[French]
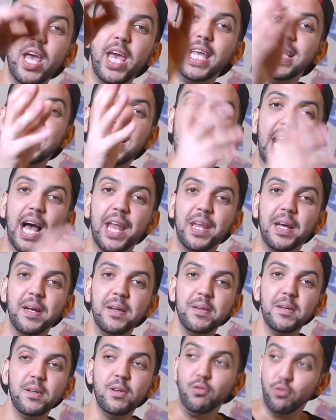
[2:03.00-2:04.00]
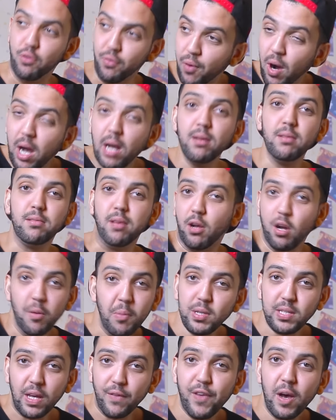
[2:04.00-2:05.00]
et Dylan. Tu vois, ça
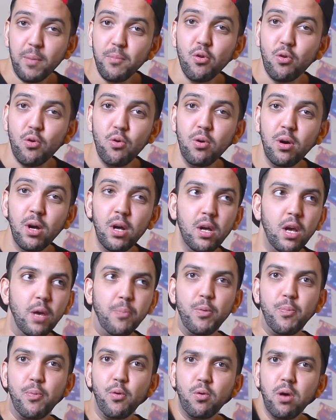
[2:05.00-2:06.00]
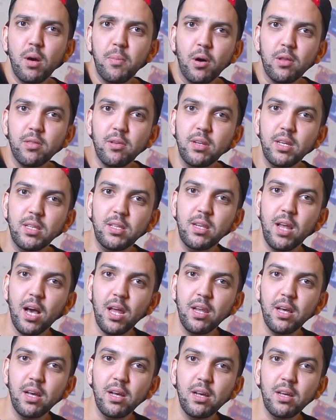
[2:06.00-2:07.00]
commence à faire beaucoup. Et puis pourquoi Brandon et
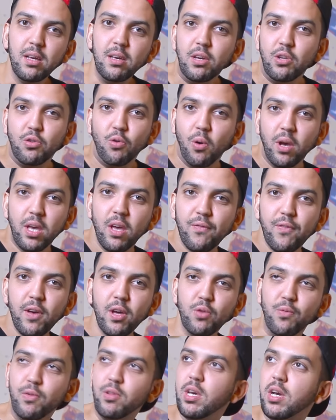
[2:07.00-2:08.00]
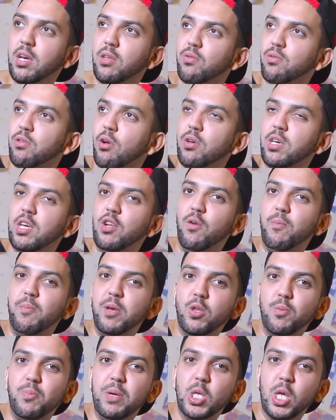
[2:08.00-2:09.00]
Dylan ils t'ont rien fait, je veux dire, ils sont tranquilles au
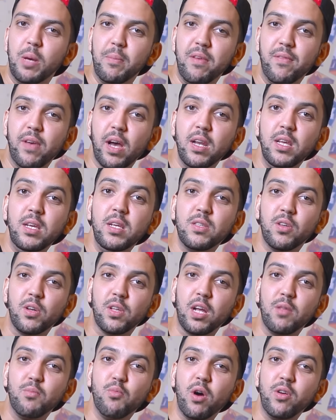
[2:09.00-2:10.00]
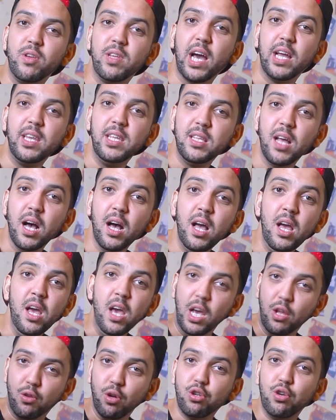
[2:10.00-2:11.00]
pitch pitch à Beverly ils sont en train de boire une granita,
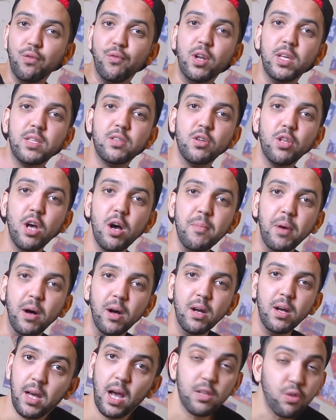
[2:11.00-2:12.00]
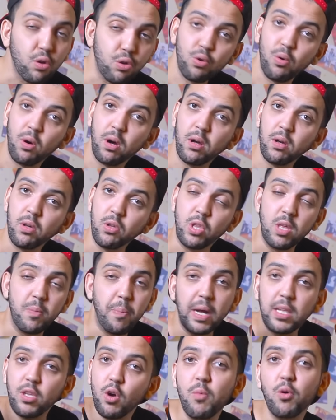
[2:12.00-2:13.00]
et toi tu veux les sodomes Attention, hein, je dis
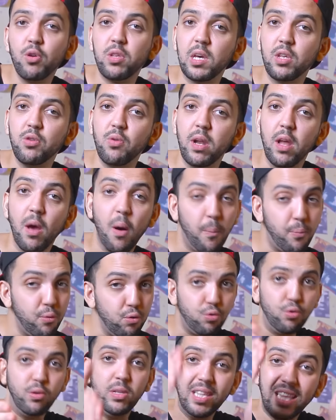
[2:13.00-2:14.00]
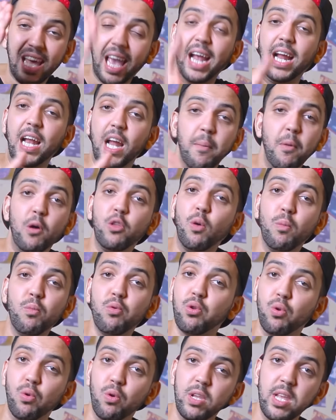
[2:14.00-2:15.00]
pas que t'es homosexuel, et en plus tu le dis très clairement dans
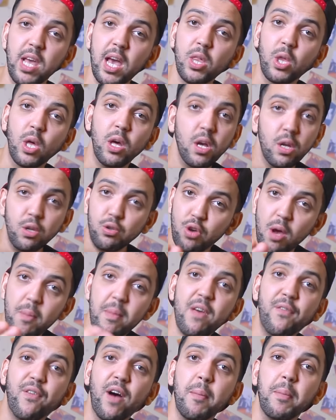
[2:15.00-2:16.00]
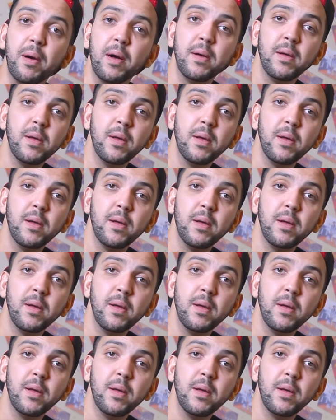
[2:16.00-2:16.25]
Bouche mon liège, tu aimes les femmes.